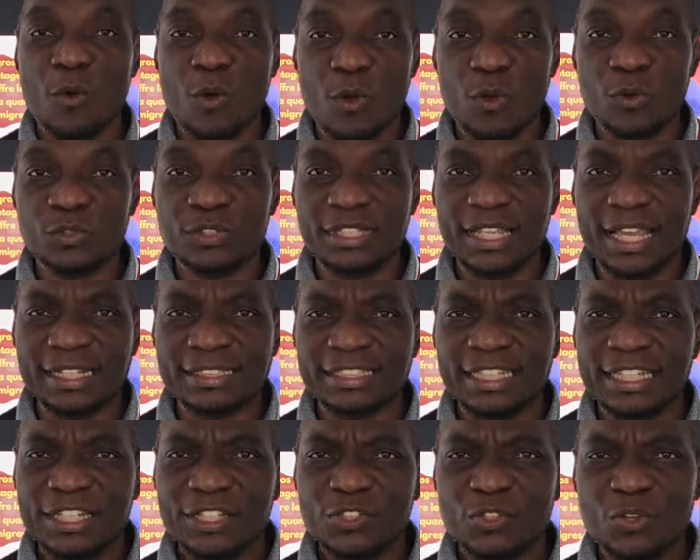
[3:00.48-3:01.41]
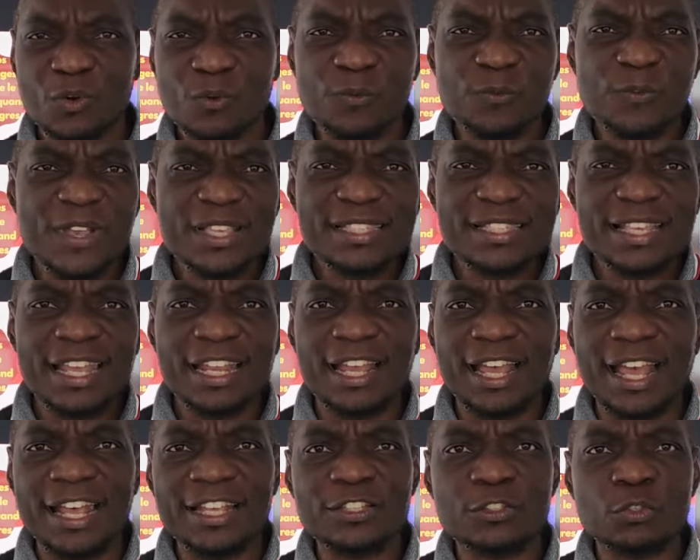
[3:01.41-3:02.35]
au contact. Donc face
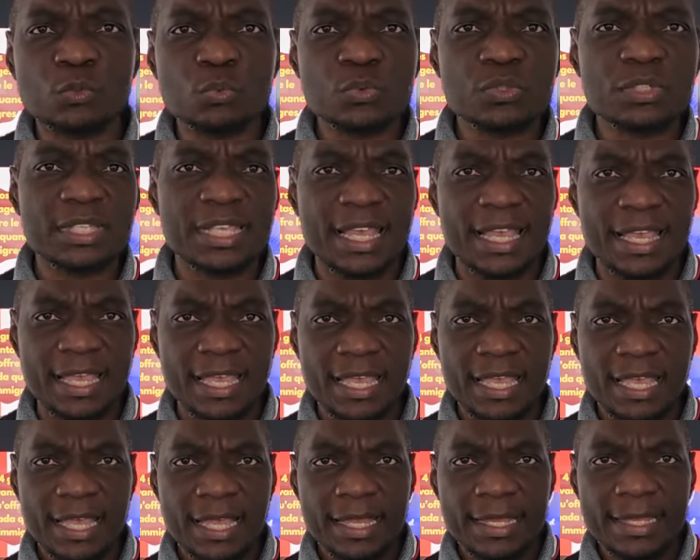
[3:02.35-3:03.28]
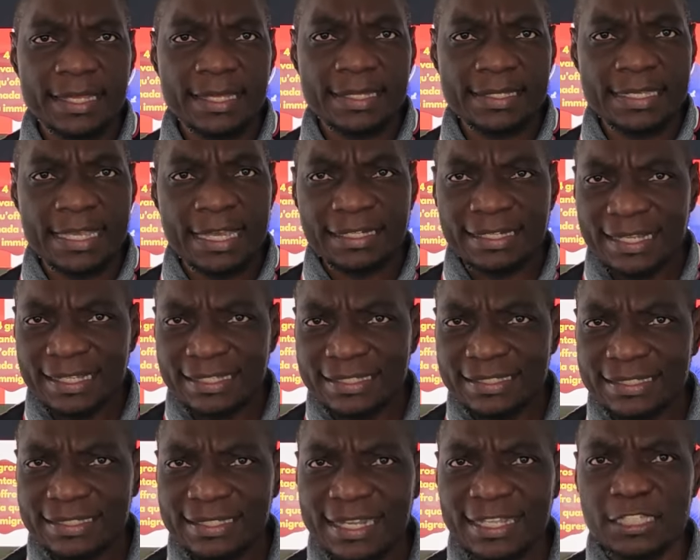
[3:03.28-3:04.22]
à, tout ça, il y en a
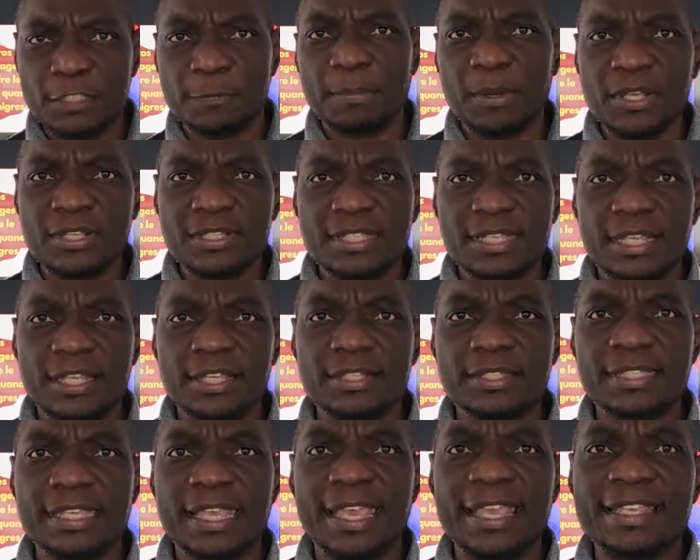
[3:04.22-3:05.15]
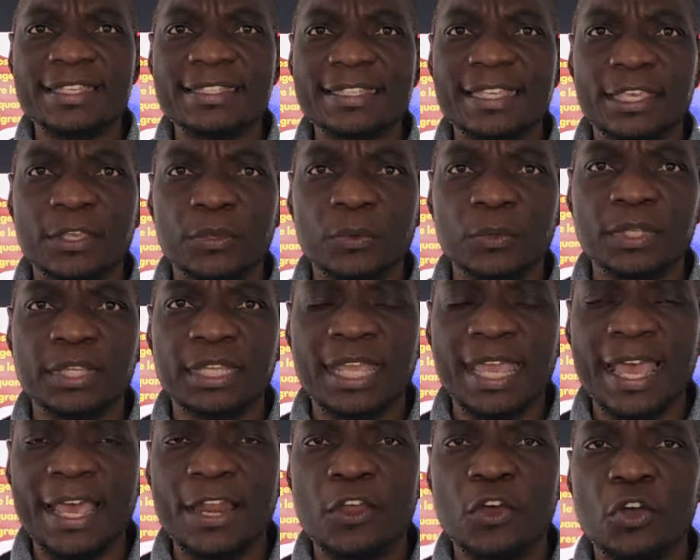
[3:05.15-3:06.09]
qui laissent penser que c'est insécurité.
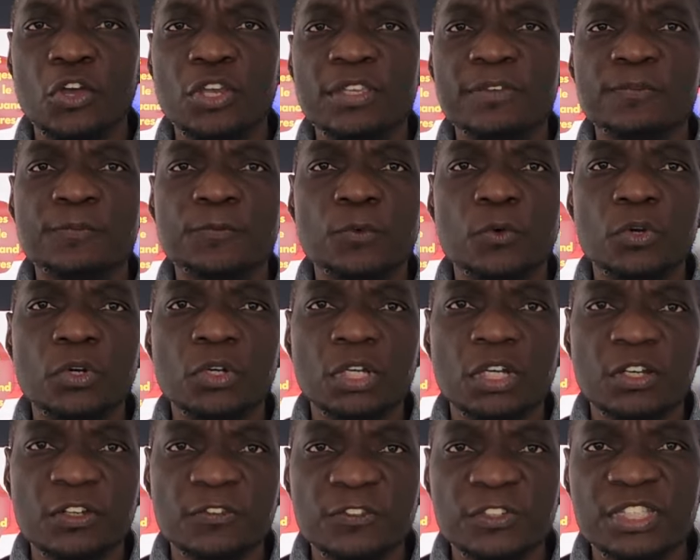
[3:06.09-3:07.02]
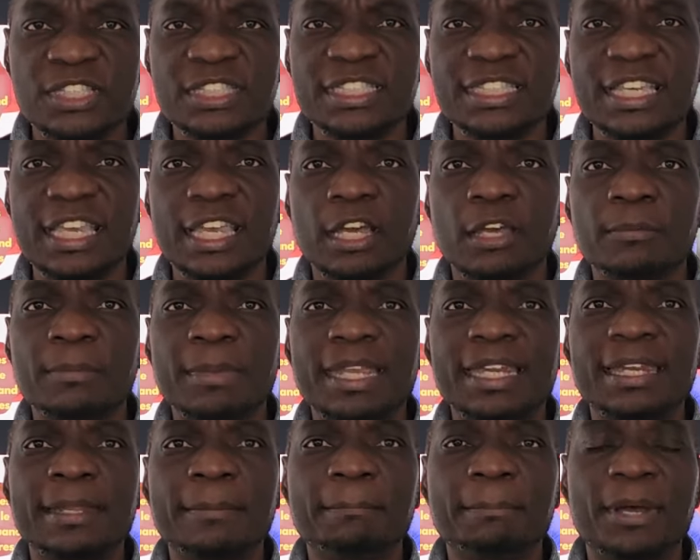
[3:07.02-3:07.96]
Alors, il faut revenir et
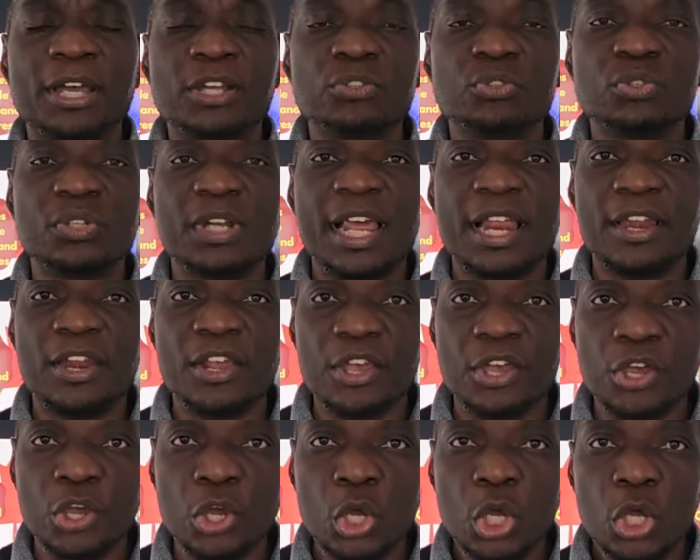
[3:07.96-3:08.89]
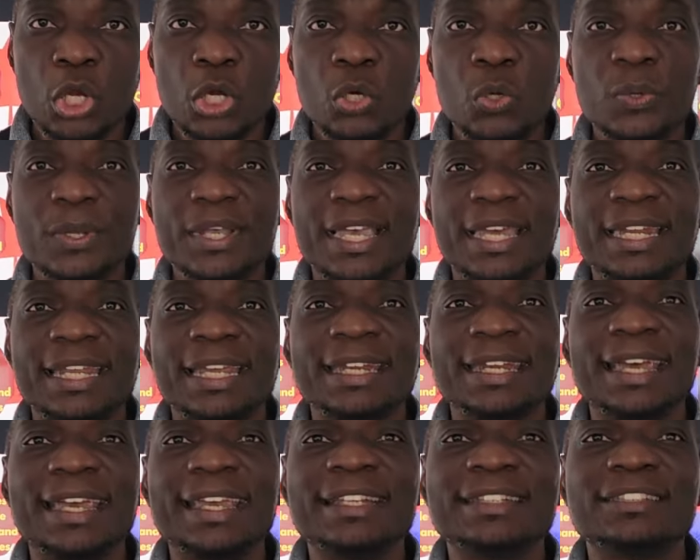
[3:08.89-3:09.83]
remettre les pendules à l'heure. Le
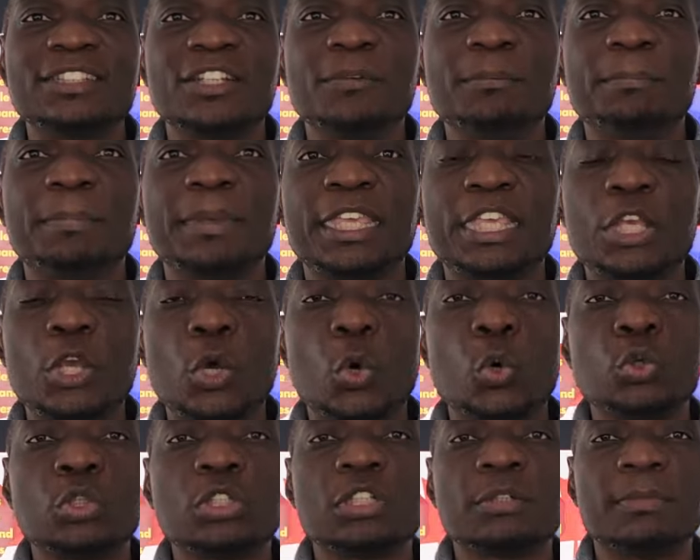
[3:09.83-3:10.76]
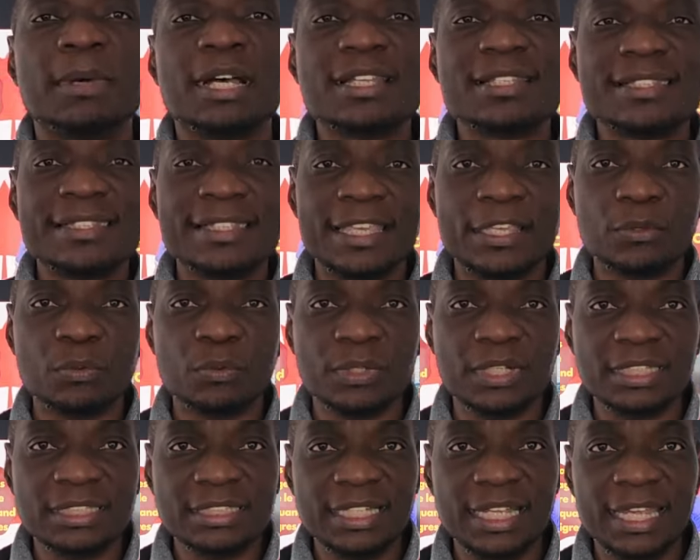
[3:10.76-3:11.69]
Canada est un pays hautement
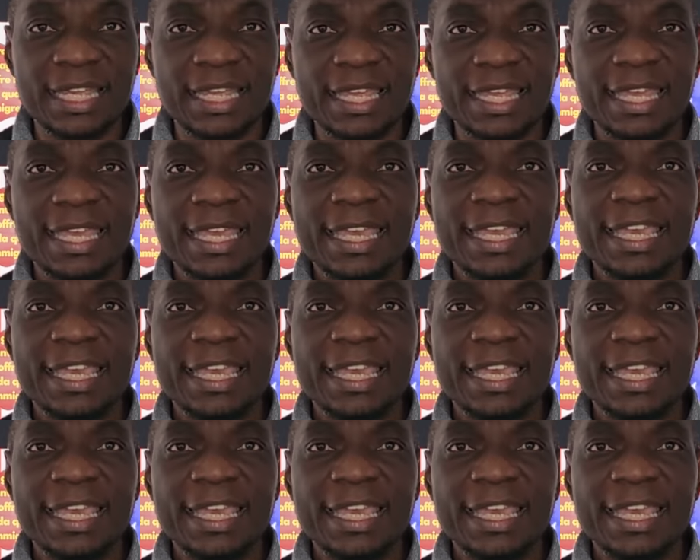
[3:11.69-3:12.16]
sécuritaire